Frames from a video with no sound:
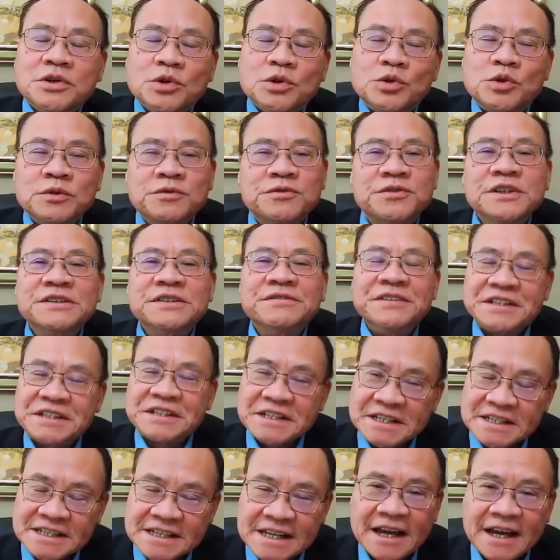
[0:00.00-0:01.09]
xuân phương vừa
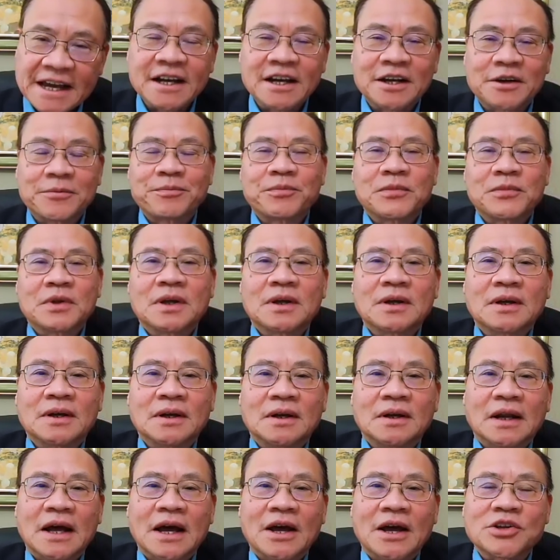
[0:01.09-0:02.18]
chia sẻ đó
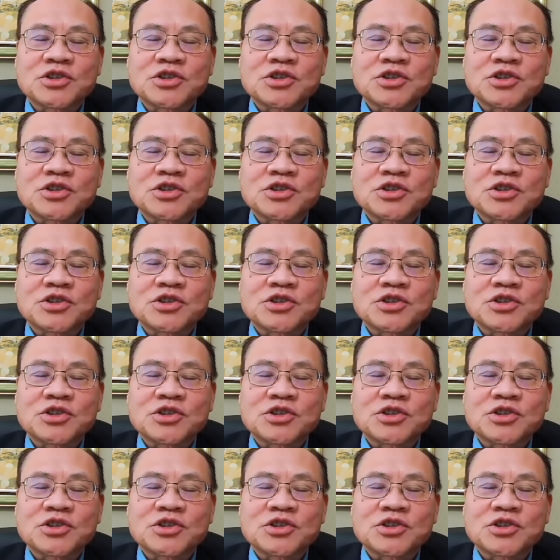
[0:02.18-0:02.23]
là